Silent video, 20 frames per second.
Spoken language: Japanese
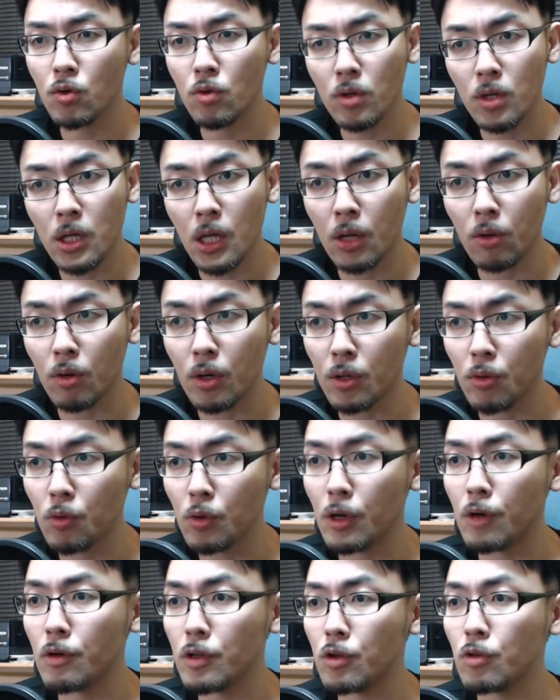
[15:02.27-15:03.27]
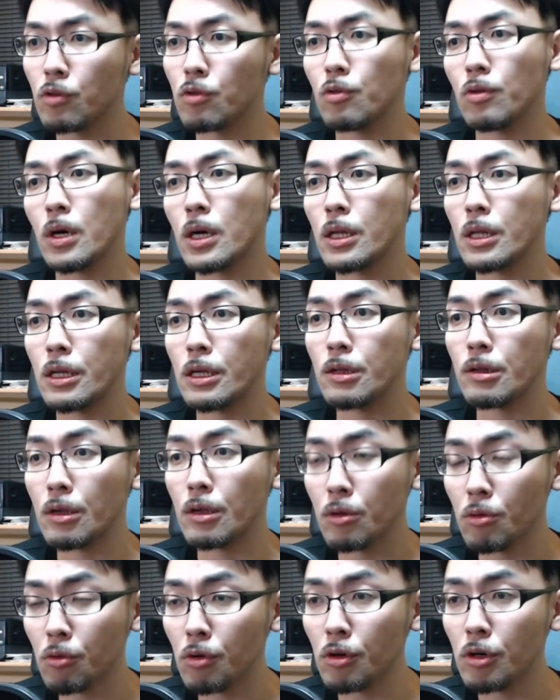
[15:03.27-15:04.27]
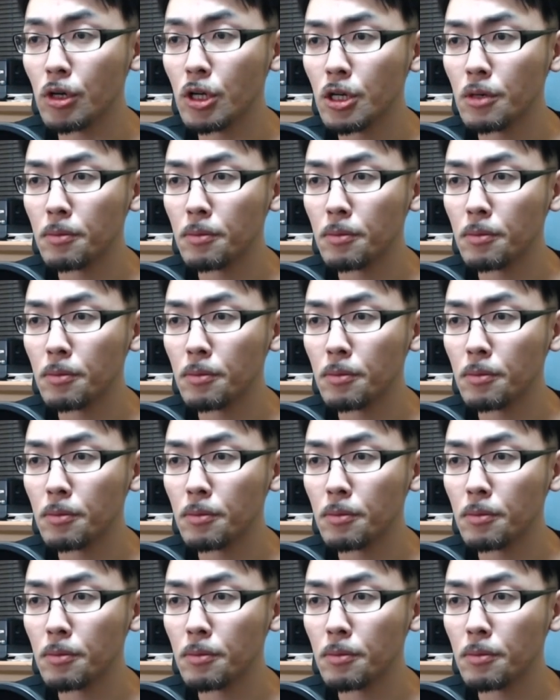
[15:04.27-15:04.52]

順次なのかどうかはちょっとわかんないですけど、